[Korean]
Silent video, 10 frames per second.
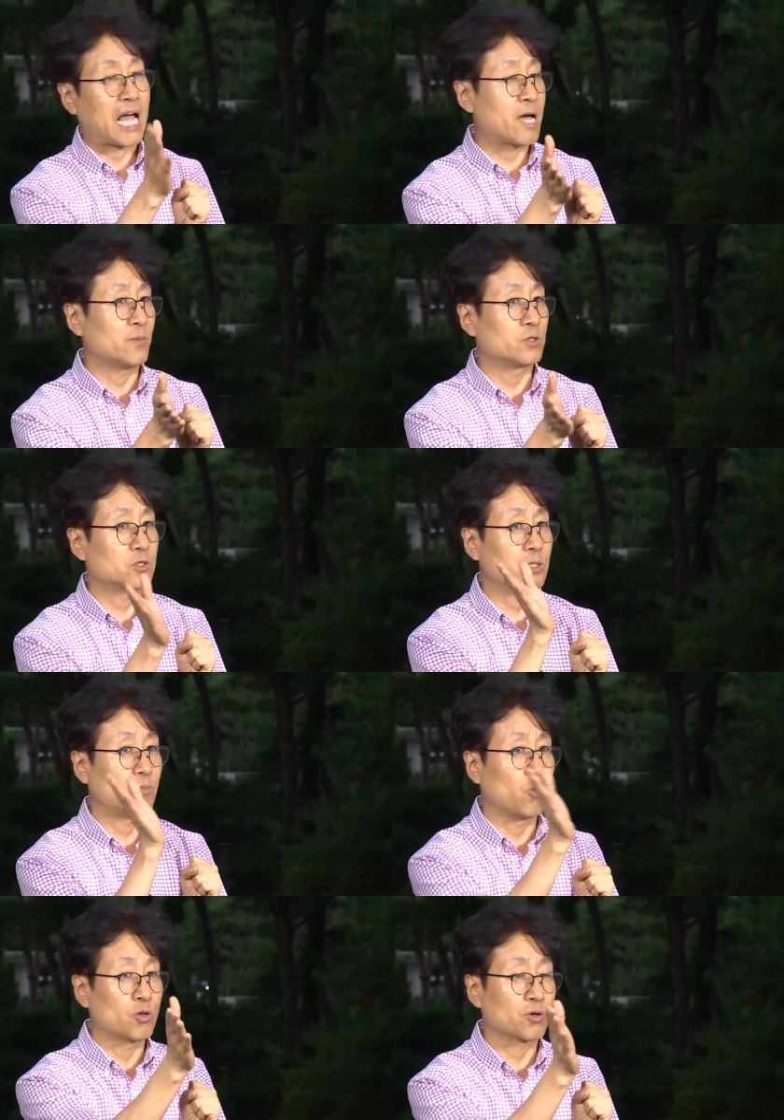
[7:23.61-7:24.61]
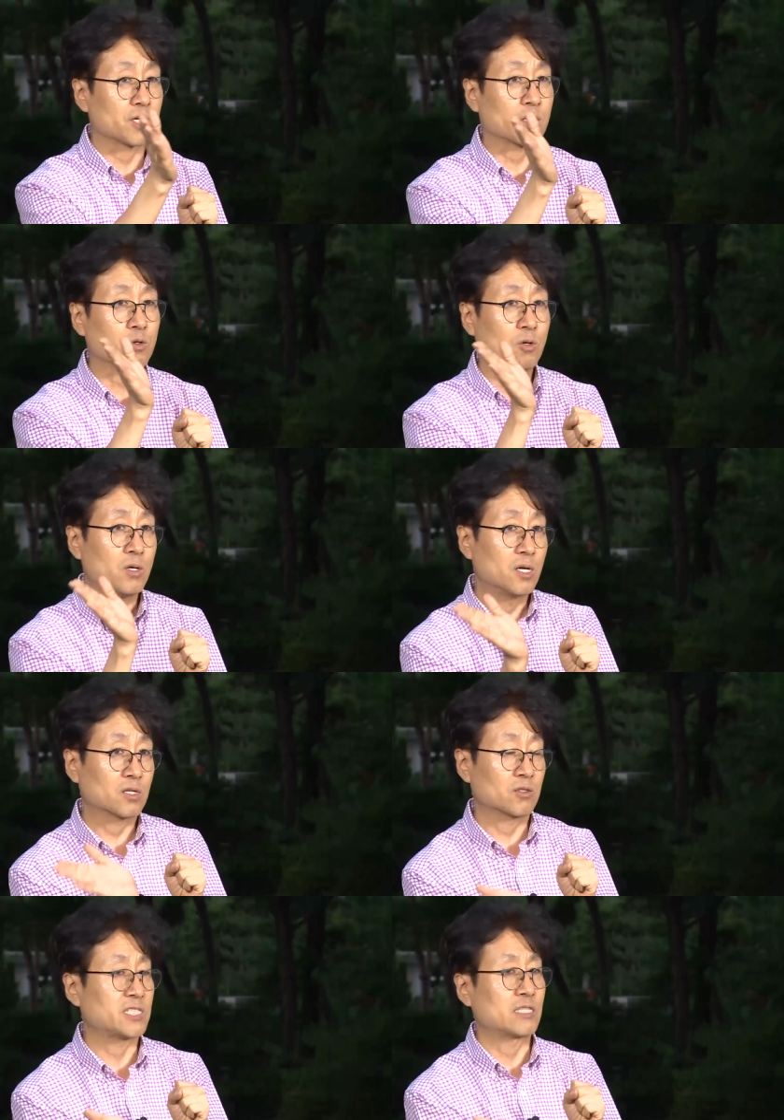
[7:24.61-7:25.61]
다이아몬드처럼 보석이 있고
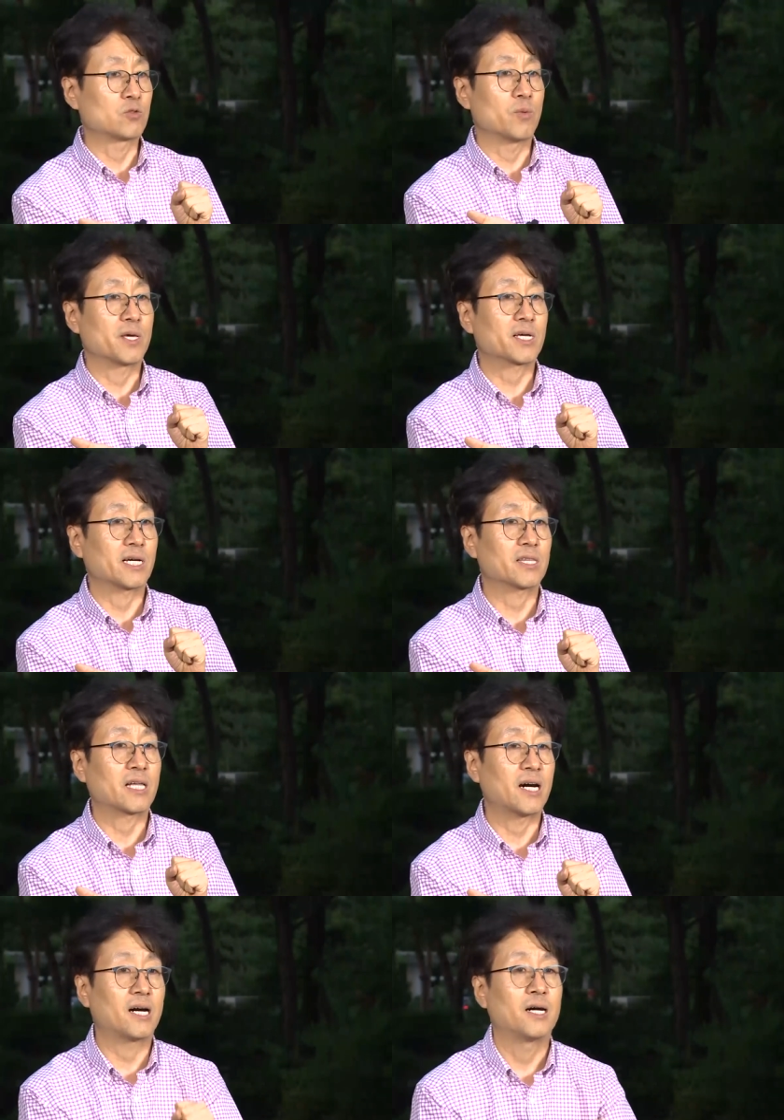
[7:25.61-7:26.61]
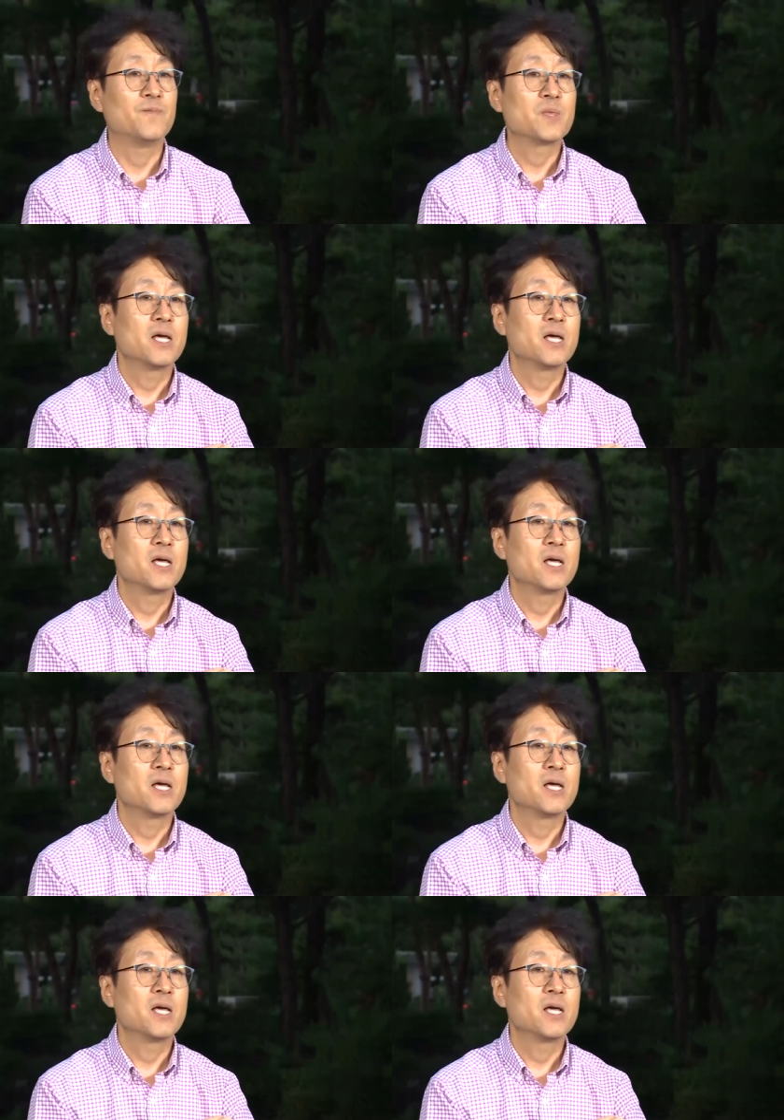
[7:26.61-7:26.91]
그렇지 않은 돌멩이가 있다.